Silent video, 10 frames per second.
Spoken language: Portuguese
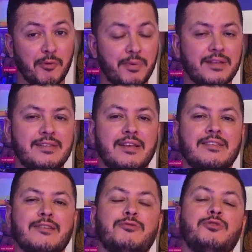não
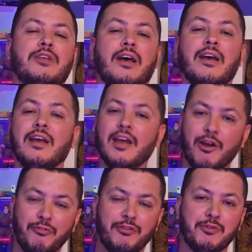precisa se assustar.
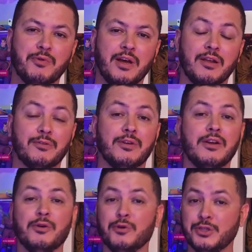É o fim do ano,
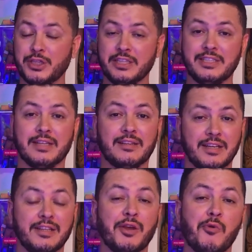hoje é dia
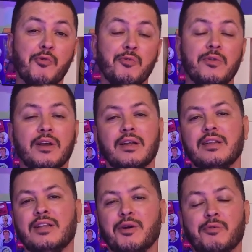31,
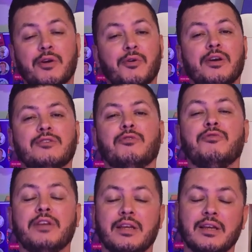então eu
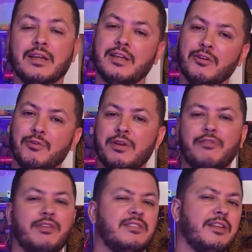resolvi que eu não
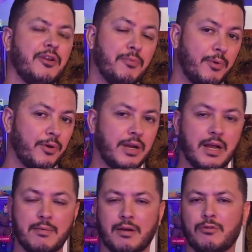ia fazer nenhum
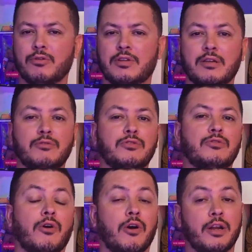programa contando
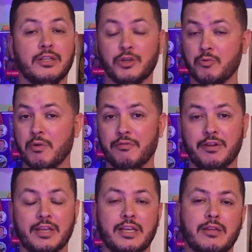história de alguma
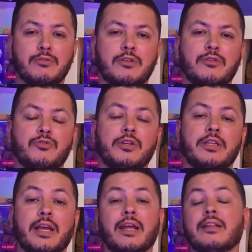franquia dos anos
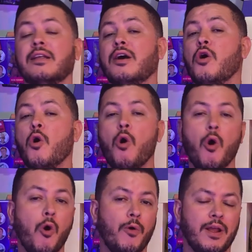80
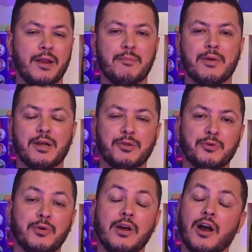ou
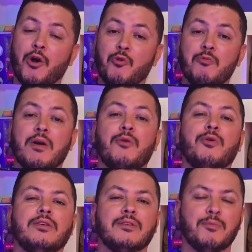relembrando alguma
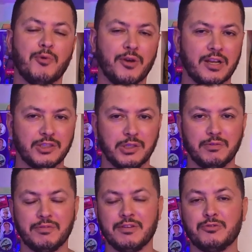coisa boa que a
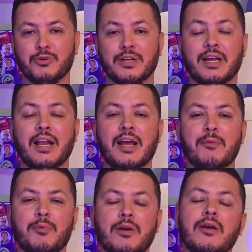gente vivenciou naquela
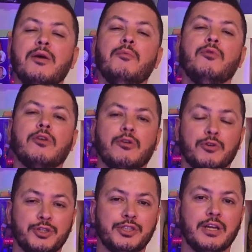época porque
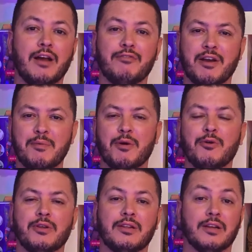hoje a vibe é
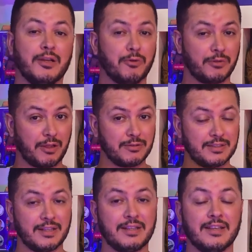outra. Eu tenho
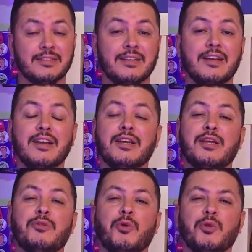certeza
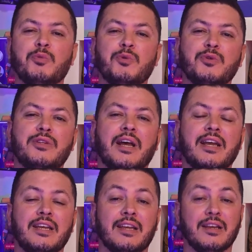que todo mundo tá
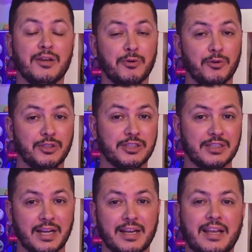aí
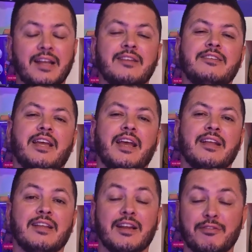hoje já naquele esquenta,